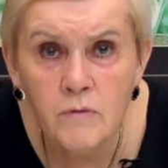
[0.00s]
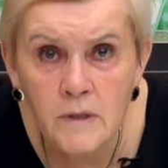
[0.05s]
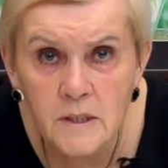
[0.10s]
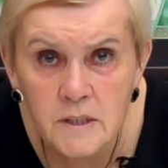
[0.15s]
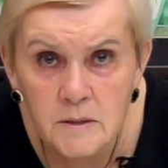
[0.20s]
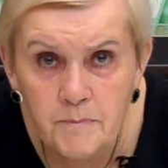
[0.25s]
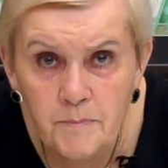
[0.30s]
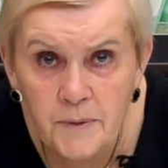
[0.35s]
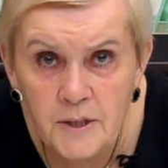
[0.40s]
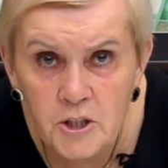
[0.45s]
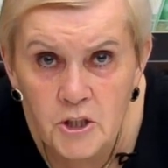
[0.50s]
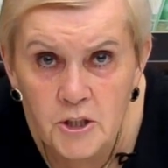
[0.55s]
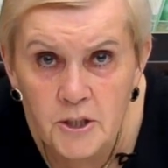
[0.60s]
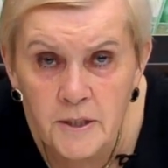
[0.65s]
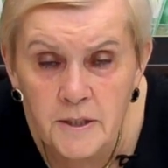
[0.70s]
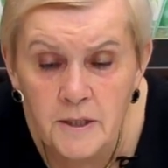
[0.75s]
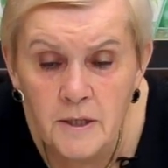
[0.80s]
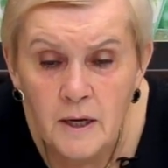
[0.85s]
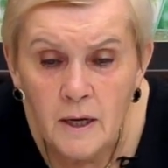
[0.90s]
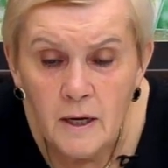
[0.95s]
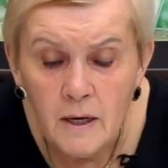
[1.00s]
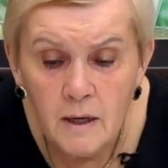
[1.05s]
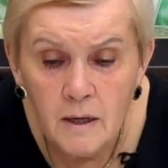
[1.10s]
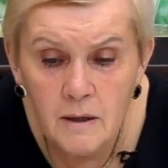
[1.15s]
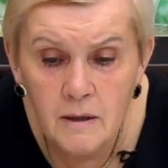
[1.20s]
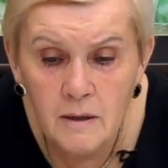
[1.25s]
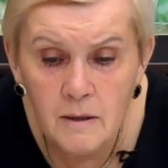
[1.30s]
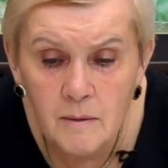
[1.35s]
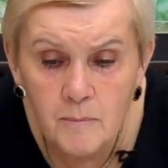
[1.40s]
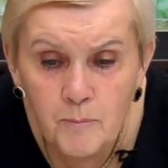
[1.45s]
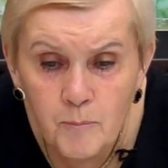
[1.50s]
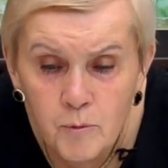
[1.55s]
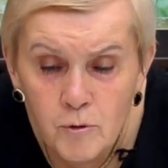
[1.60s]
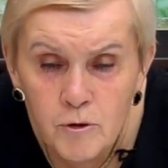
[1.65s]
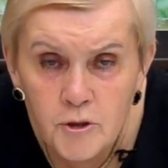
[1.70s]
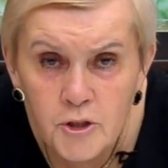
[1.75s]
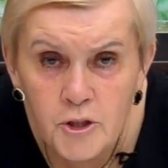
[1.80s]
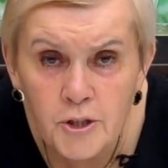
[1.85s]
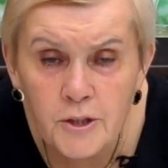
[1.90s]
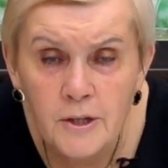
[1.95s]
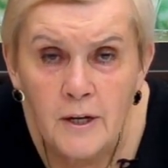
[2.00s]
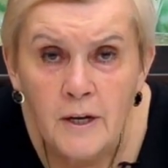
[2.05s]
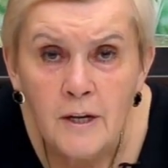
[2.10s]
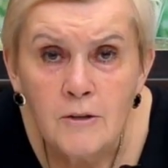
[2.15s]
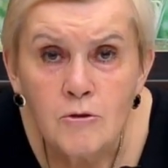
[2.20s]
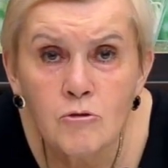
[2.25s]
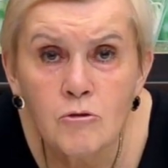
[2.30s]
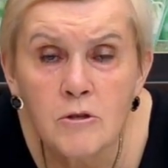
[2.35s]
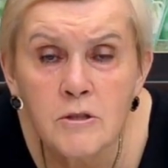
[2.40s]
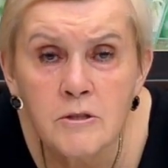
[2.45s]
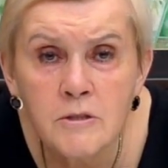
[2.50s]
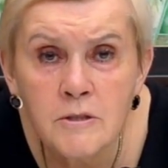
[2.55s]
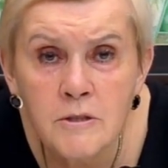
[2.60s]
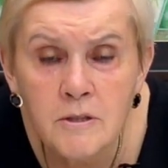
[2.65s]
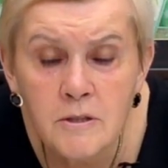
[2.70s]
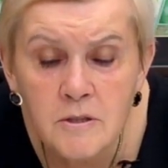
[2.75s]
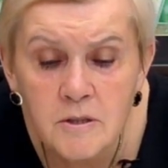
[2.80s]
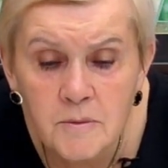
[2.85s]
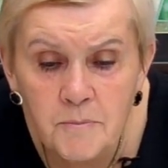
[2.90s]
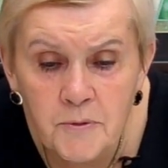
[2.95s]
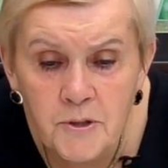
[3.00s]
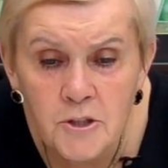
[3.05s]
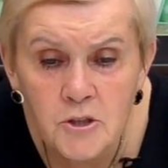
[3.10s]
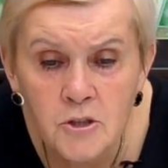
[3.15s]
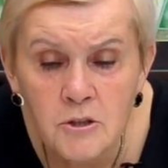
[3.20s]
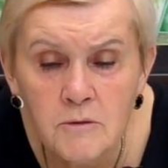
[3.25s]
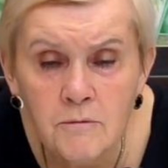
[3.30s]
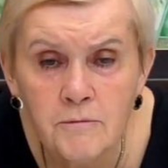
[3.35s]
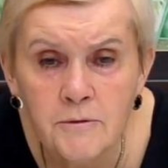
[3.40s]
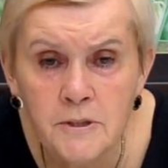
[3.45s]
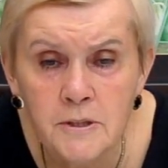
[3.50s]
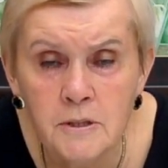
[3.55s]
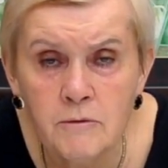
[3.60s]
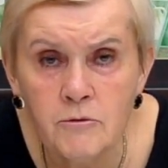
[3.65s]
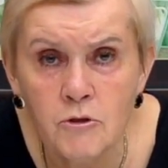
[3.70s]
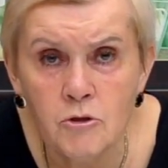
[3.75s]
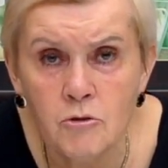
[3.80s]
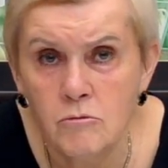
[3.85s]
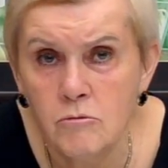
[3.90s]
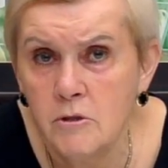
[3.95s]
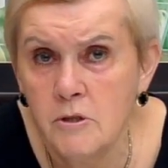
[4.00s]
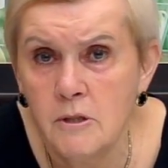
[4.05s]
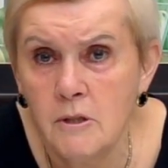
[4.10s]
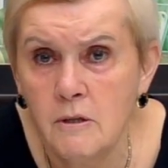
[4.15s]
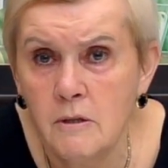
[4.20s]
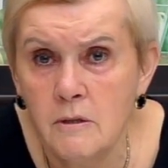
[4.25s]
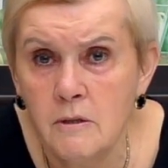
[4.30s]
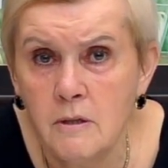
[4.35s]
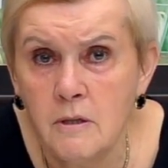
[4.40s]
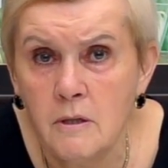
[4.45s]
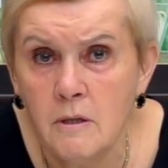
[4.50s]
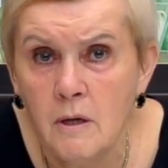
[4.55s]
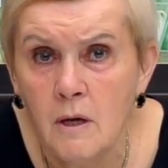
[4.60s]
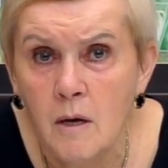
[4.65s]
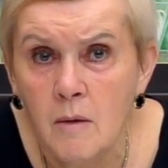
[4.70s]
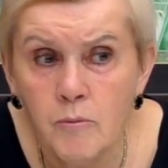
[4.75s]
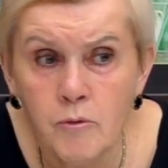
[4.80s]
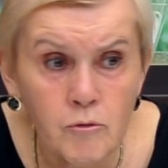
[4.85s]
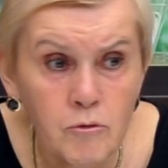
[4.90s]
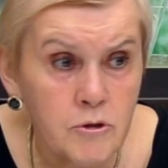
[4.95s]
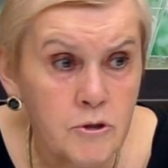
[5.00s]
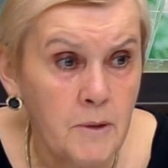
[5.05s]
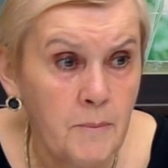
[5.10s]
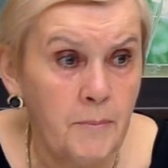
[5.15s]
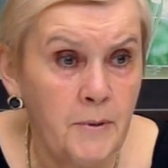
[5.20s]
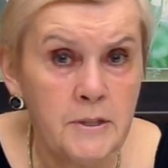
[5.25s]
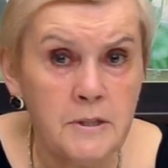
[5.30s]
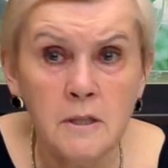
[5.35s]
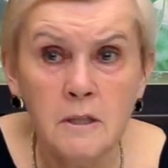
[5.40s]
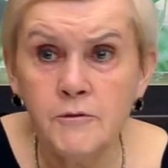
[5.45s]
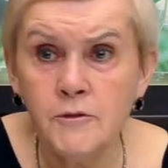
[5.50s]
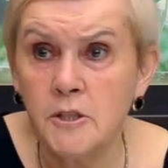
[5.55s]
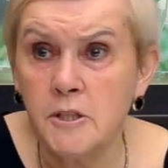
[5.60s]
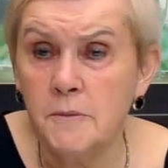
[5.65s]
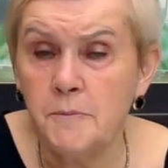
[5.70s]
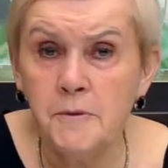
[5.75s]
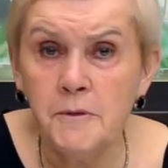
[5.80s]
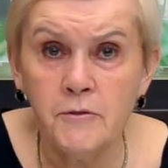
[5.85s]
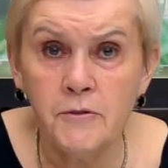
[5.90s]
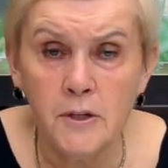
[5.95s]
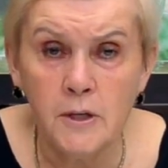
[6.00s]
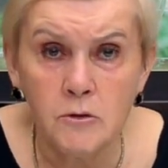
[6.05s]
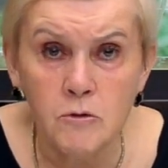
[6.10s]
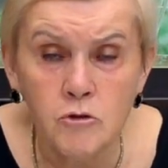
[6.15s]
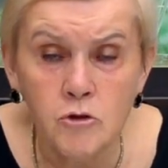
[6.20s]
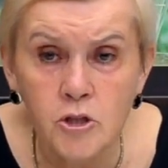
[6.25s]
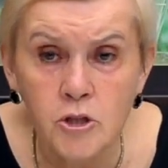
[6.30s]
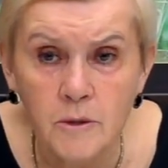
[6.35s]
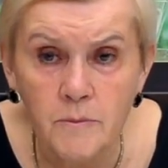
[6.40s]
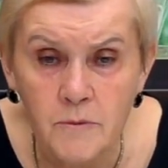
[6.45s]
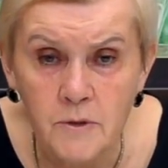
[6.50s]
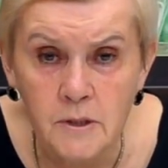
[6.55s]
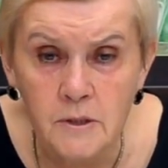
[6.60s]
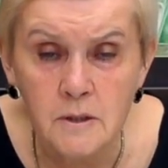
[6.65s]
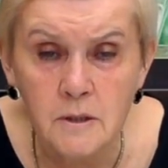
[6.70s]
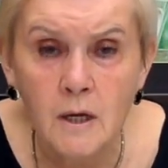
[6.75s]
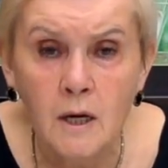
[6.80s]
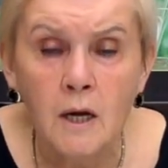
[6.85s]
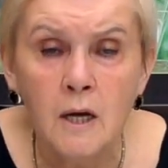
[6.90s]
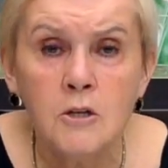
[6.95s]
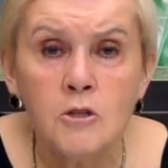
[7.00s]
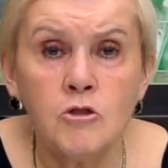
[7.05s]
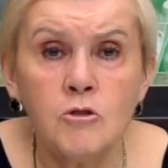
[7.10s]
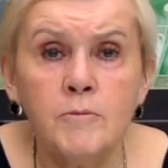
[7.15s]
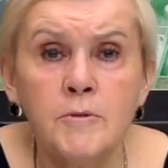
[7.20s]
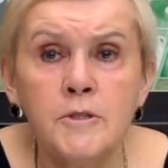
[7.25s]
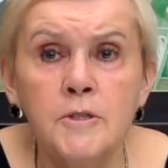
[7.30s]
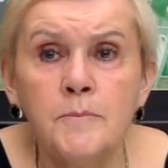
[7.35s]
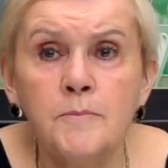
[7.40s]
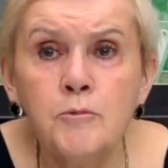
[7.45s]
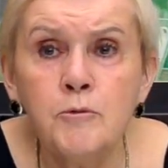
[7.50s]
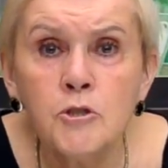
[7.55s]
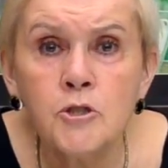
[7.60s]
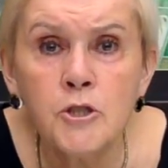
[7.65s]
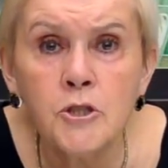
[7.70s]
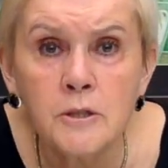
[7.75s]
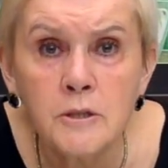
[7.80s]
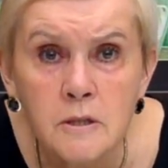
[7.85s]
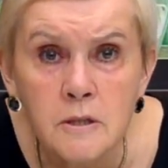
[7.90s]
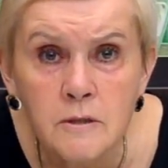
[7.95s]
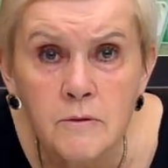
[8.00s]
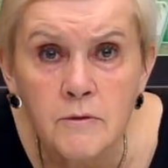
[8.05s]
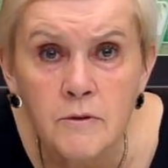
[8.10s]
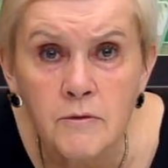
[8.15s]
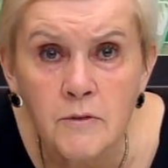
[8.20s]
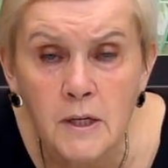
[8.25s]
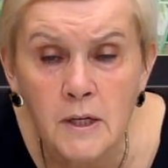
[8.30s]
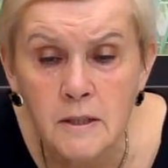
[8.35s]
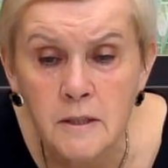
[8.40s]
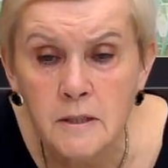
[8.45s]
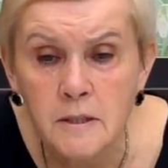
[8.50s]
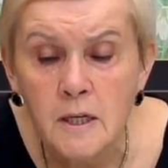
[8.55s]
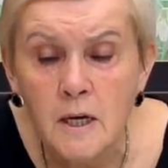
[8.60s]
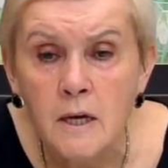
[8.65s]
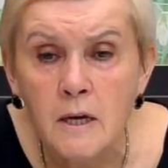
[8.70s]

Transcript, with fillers: вас пошли э, почки, то это неизбежно вызовет рост корней. Просто поставьте теперь в хорошее место, чтобы эти почки развивались,